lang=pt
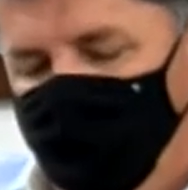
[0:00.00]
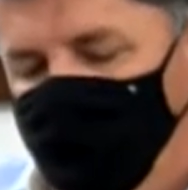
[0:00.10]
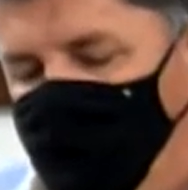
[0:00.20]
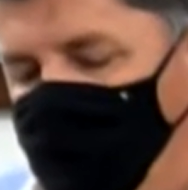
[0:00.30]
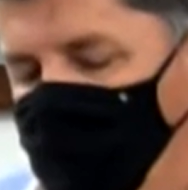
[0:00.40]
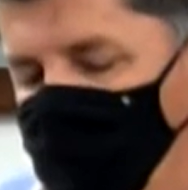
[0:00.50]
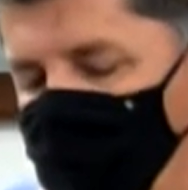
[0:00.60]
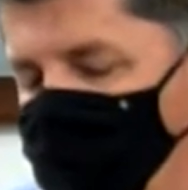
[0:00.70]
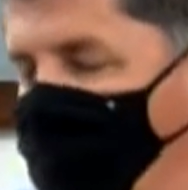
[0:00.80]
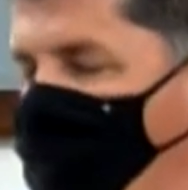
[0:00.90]
aí há
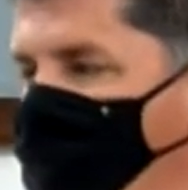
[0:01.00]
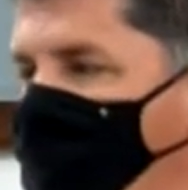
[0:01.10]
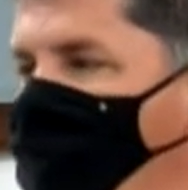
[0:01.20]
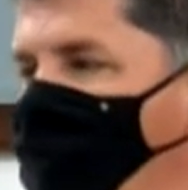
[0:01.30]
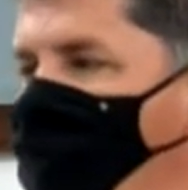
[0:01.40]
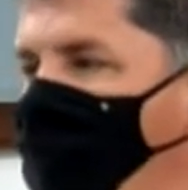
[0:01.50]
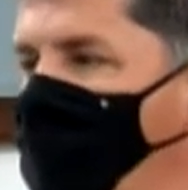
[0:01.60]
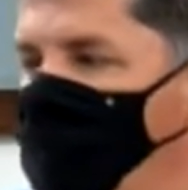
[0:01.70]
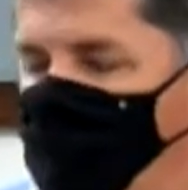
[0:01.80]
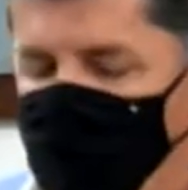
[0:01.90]
10 meses, indo para
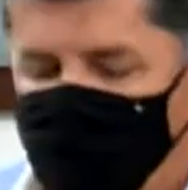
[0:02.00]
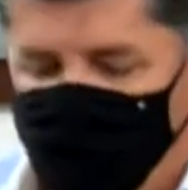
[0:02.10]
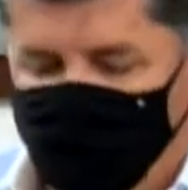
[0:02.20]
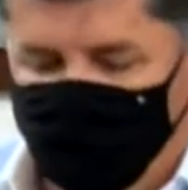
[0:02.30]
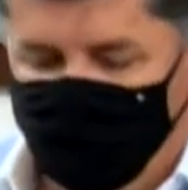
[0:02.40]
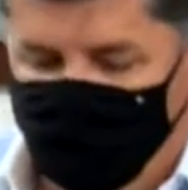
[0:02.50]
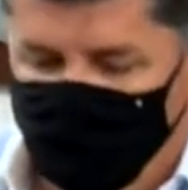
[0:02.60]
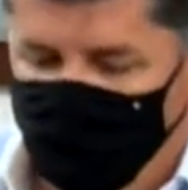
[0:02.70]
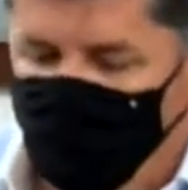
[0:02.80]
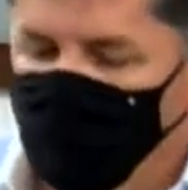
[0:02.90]
11 meses.
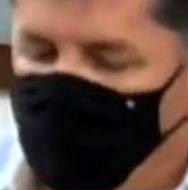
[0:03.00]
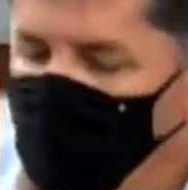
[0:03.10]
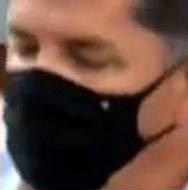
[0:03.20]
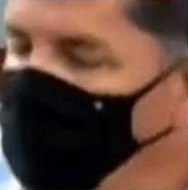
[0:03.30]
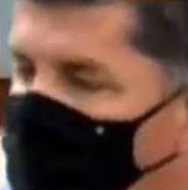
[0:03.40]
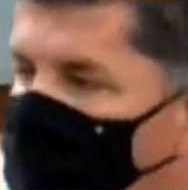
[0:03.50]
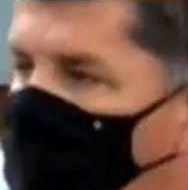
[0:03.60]
Eu um pouco menos,